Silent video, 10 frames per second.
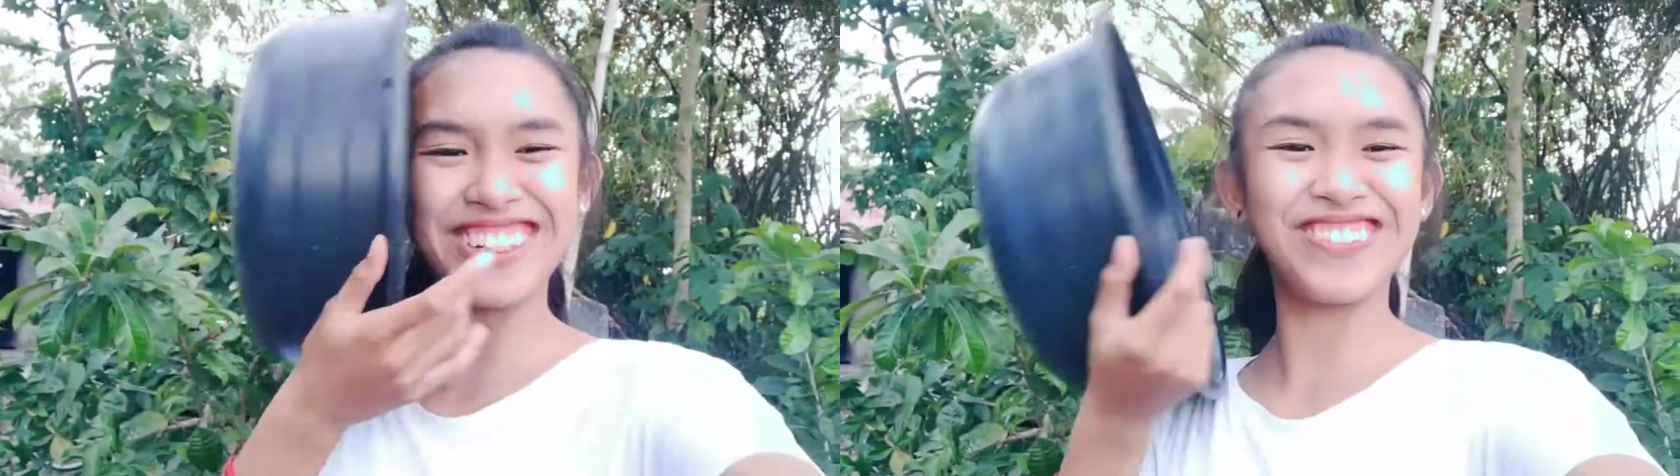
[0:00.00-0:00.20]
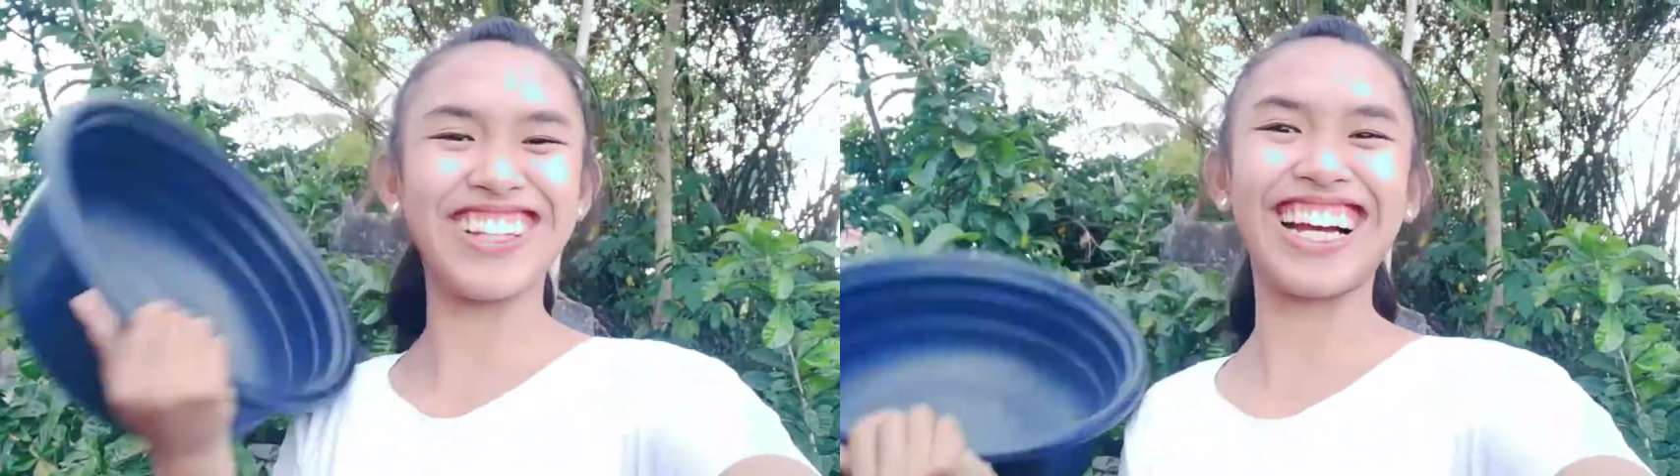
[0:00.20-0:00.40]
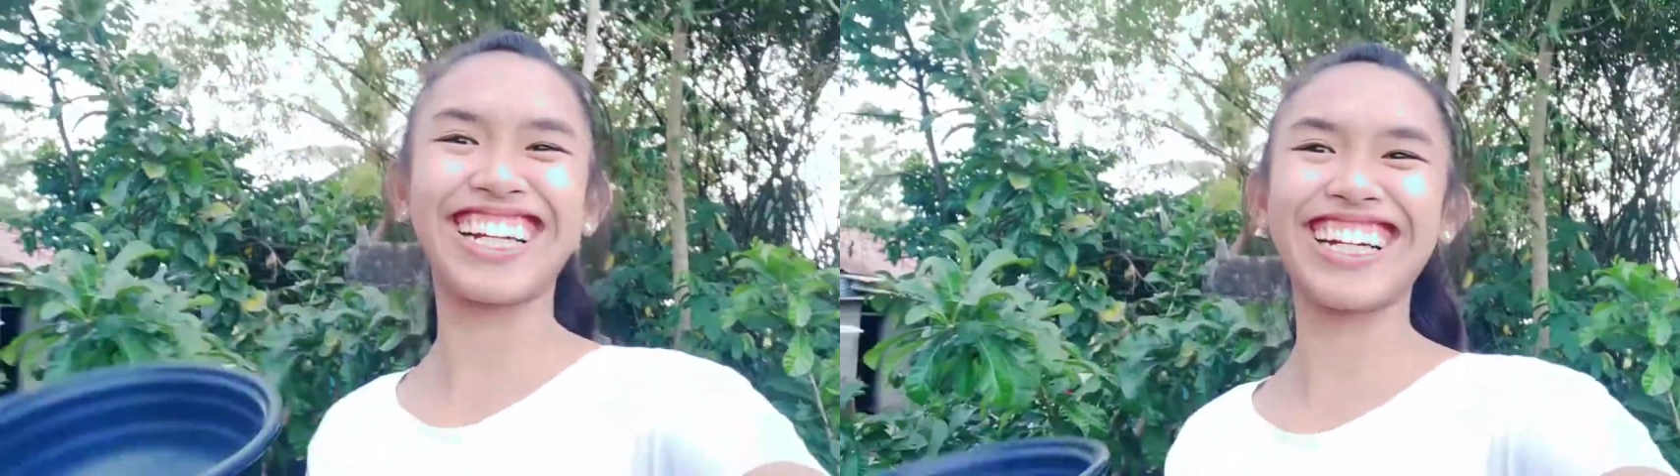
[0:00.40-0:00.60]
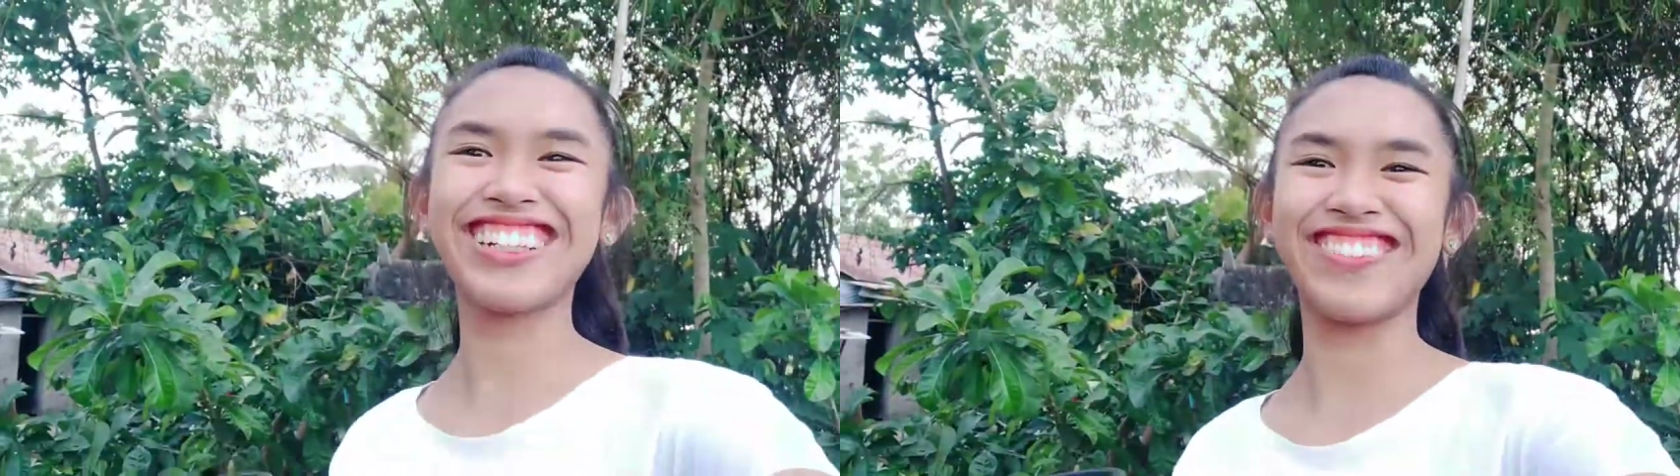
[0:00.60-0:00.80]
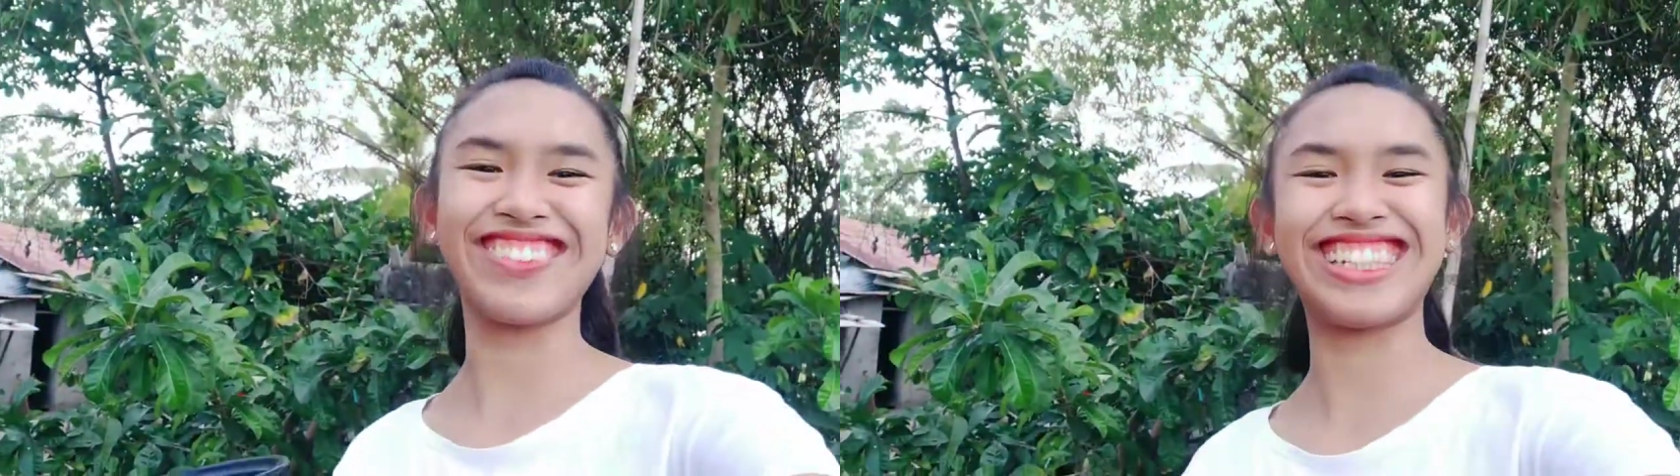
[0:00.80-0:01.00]
your vlogger
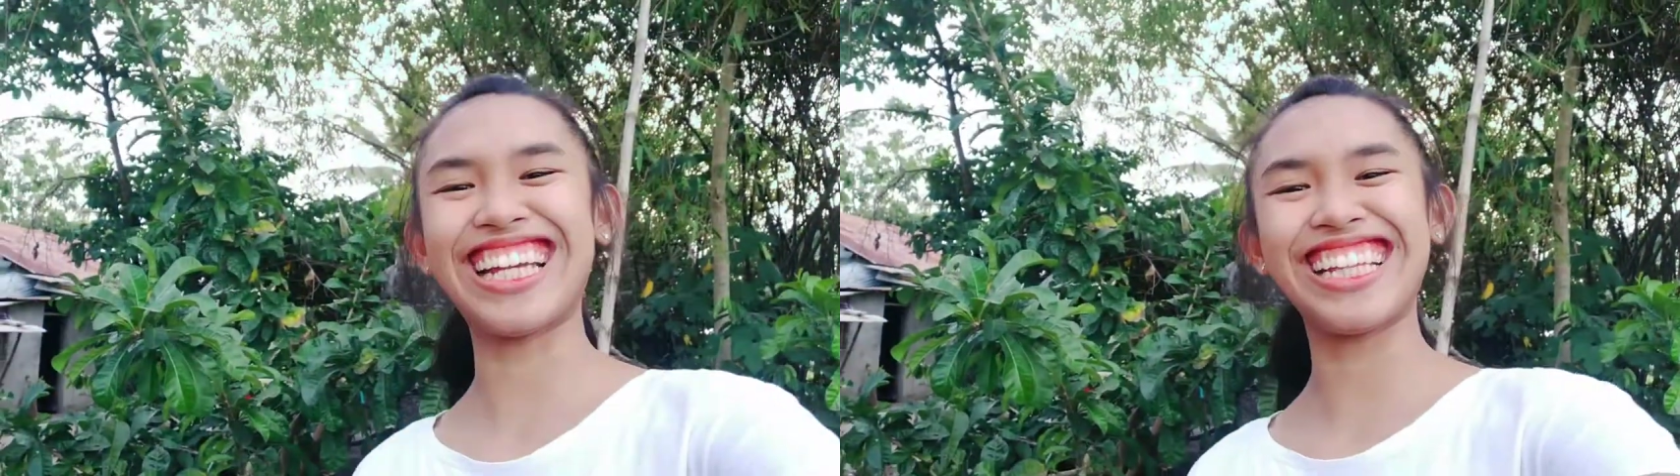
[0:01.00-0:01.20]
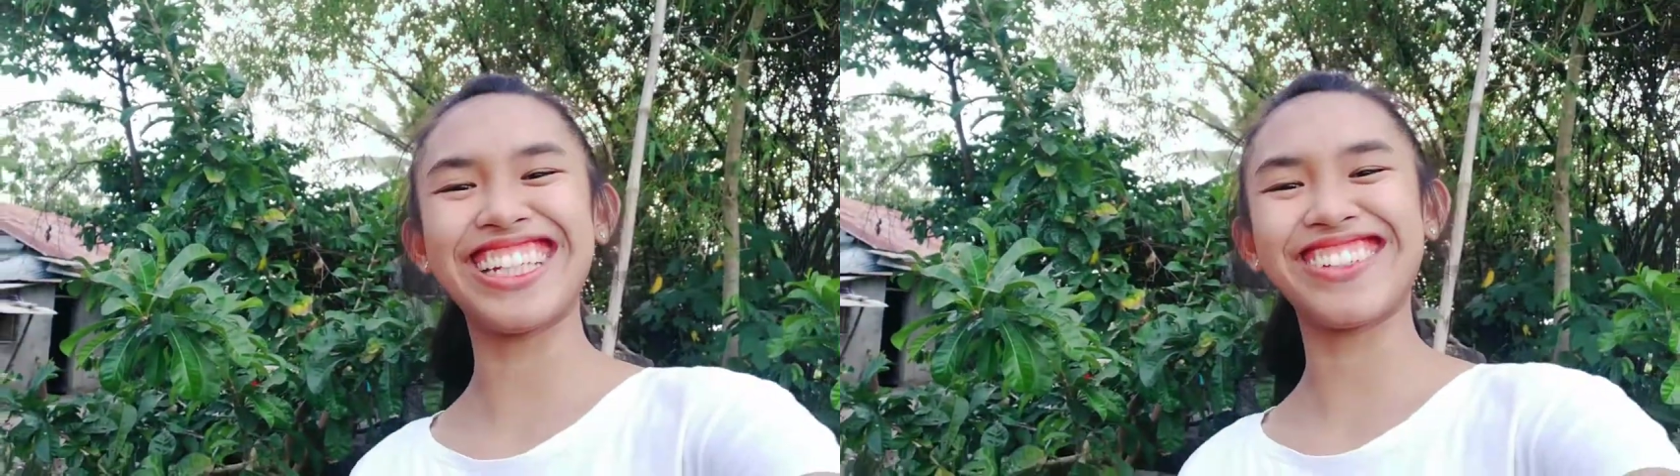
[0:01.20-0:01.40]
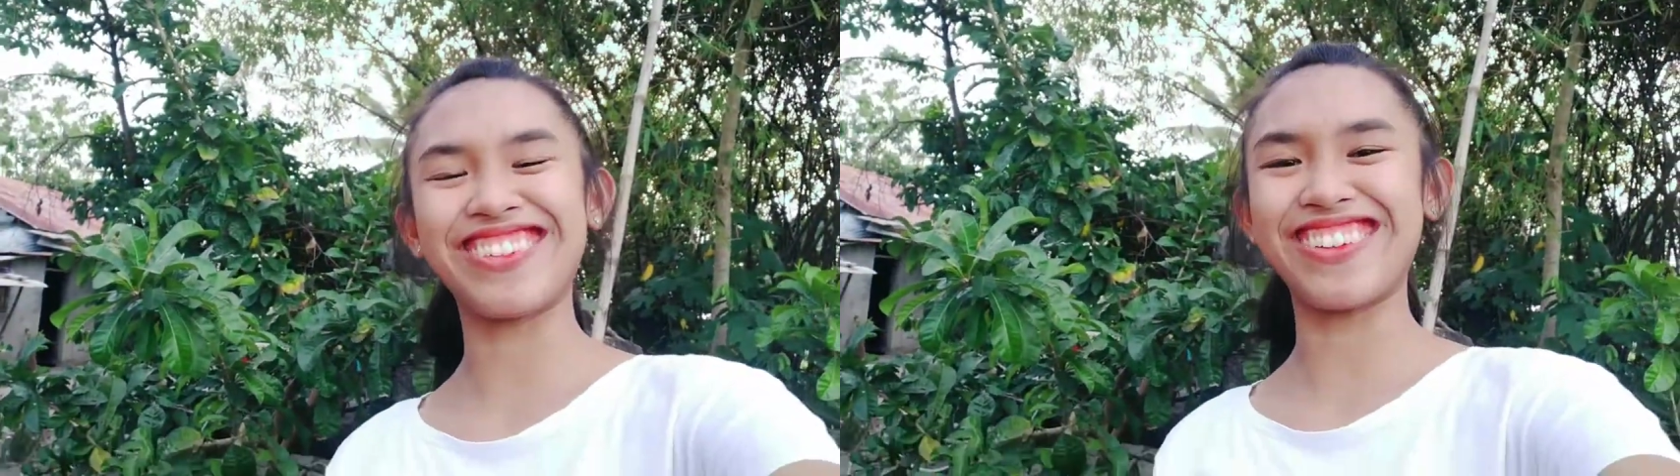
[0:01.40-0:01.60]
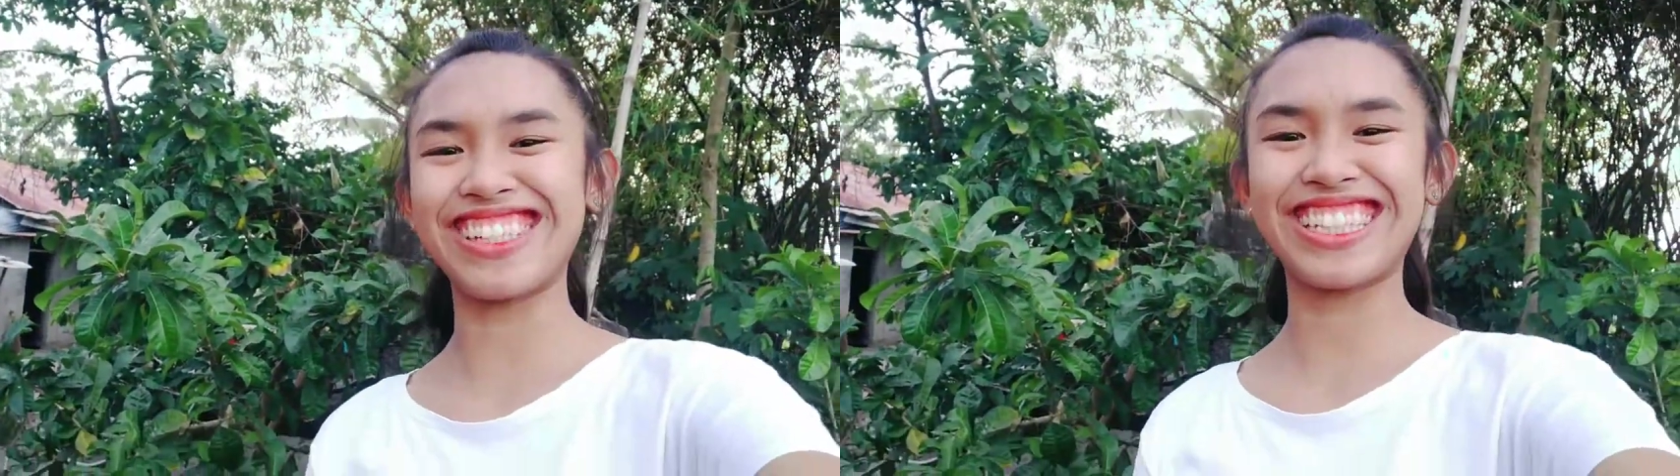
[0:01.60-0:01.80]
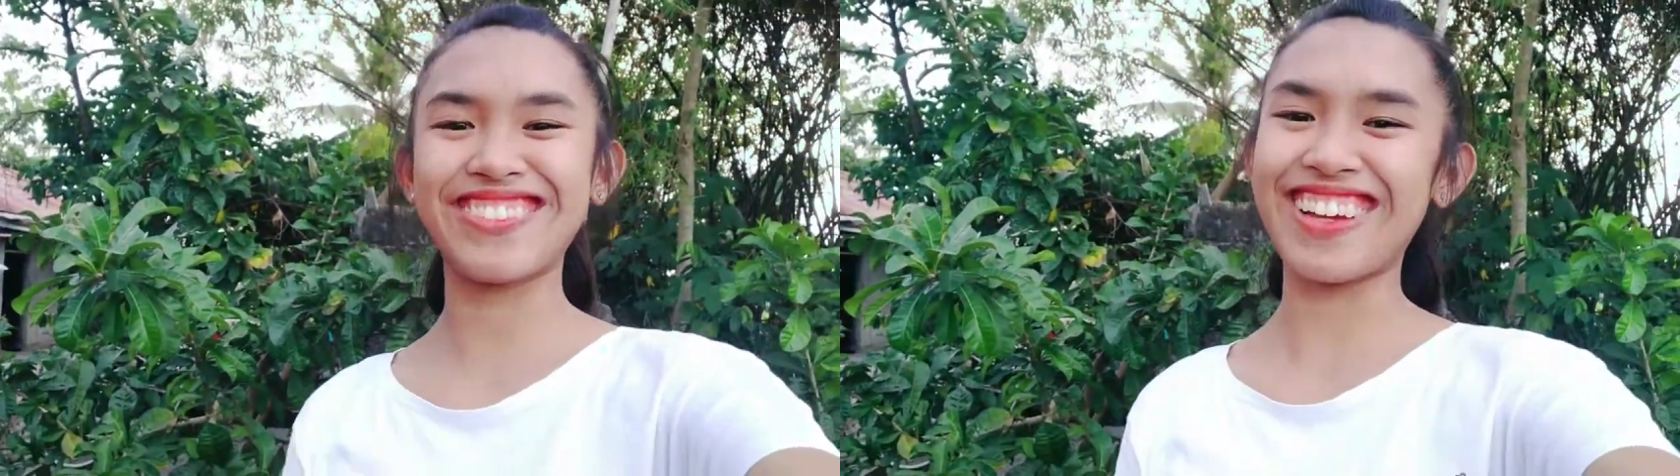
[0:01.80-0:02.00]
representing from
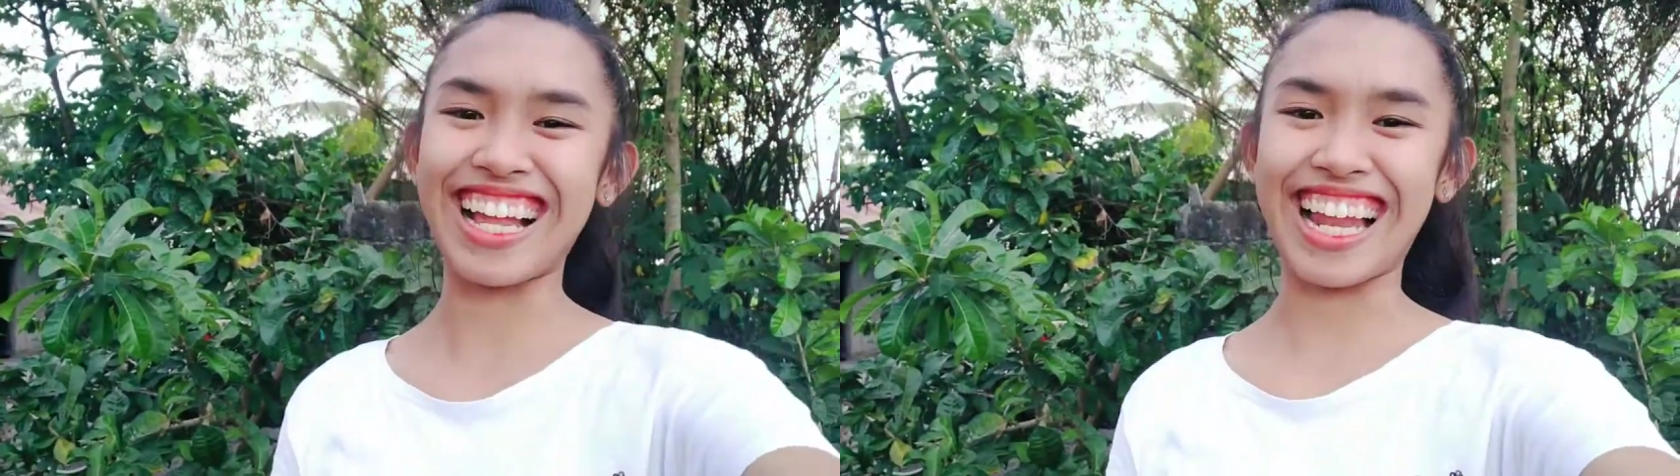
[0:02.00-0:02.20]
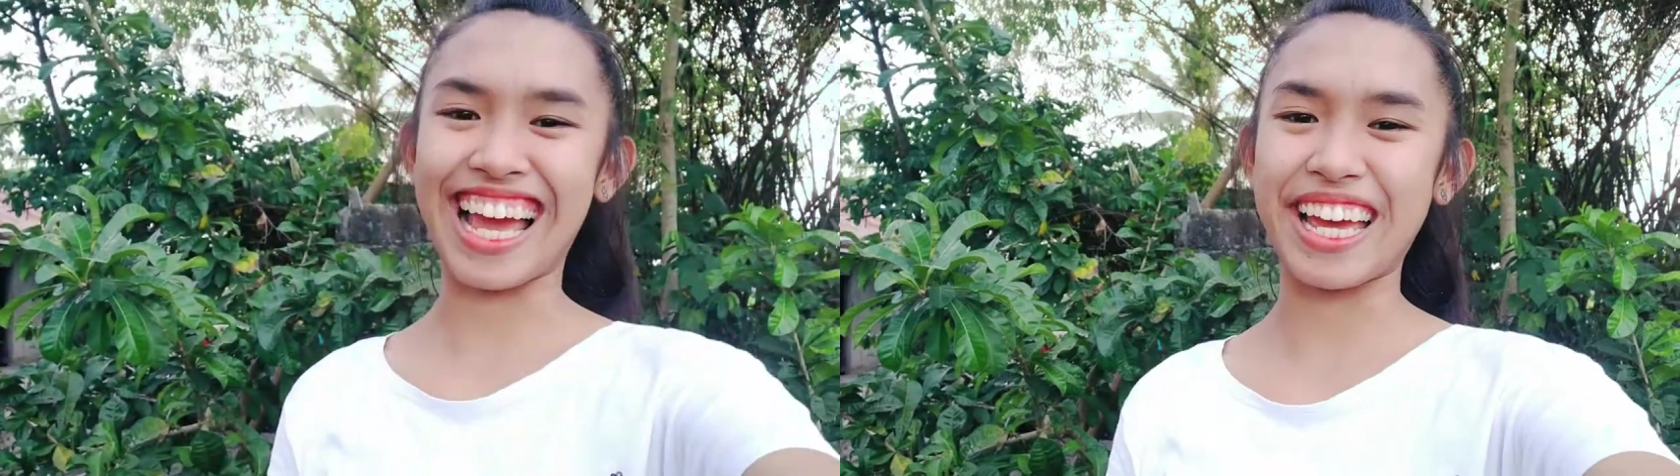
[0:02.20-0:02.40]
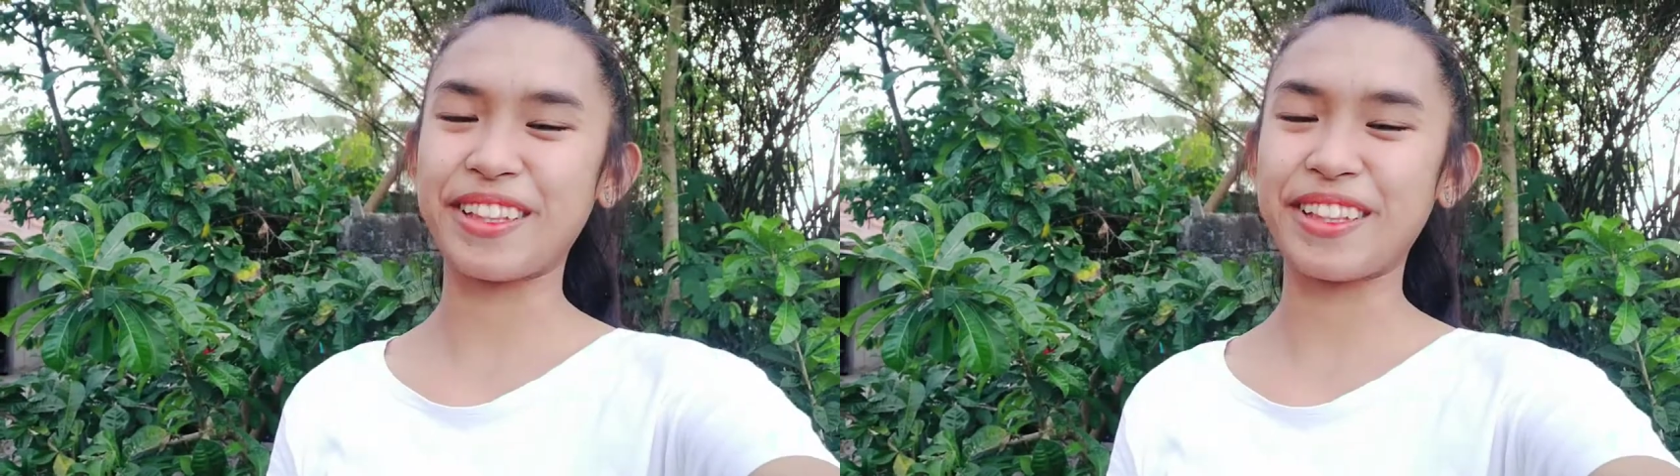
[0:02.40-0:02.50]
Isabela.